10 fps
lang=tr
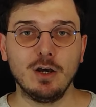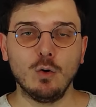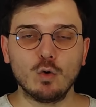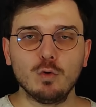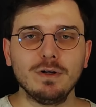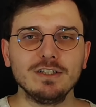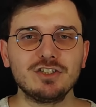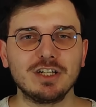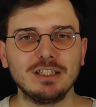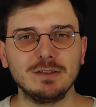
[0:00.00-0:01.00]
okuma
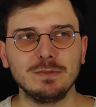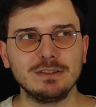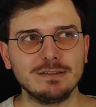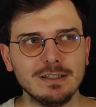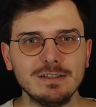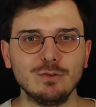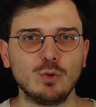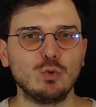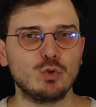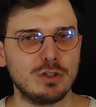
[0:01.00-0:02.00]
alışkanlığımıza nasıl
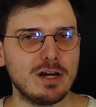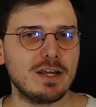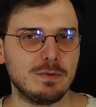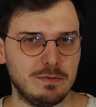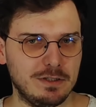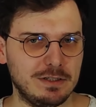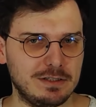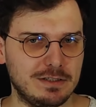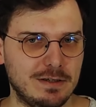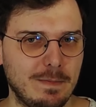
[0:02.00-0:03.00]
dokunuşlar yapabiliriz?